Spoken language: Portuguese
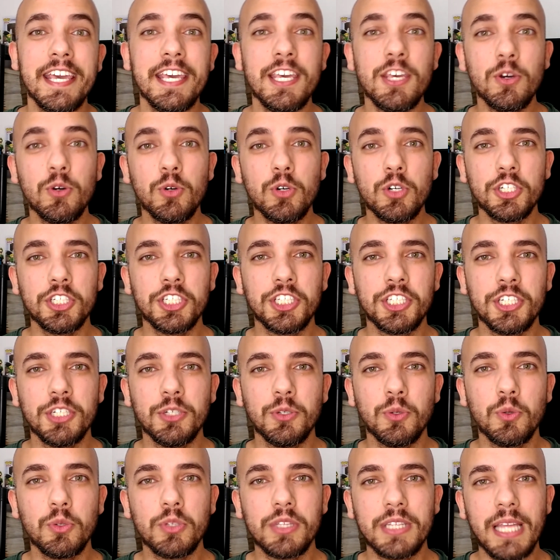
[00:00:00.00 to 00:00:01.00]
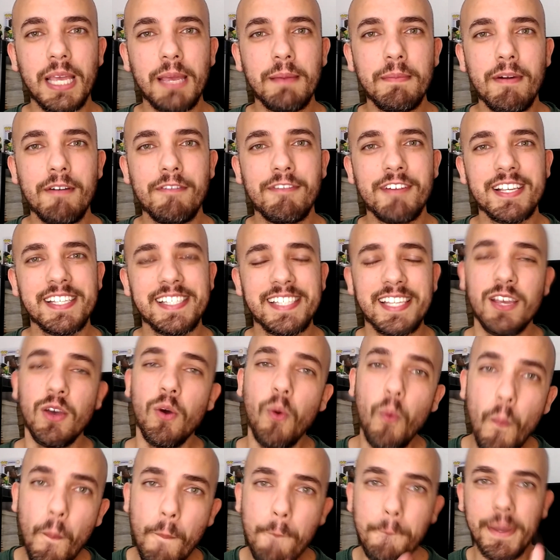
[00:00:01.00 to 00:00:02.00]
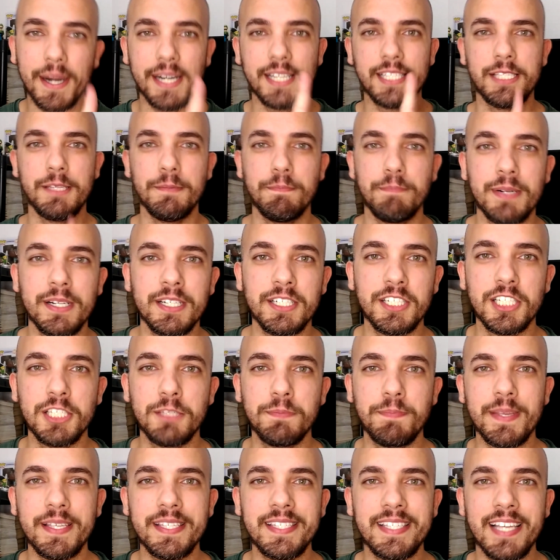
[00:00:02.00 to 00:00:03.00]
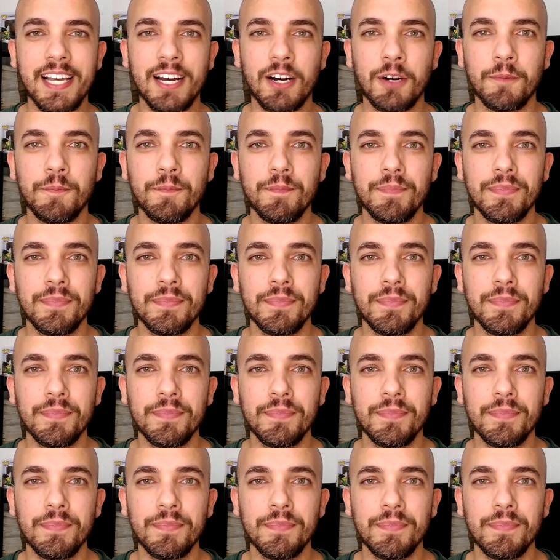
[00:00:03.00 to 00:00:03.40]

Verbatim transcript: E hoje o tema vai ser um participante especial.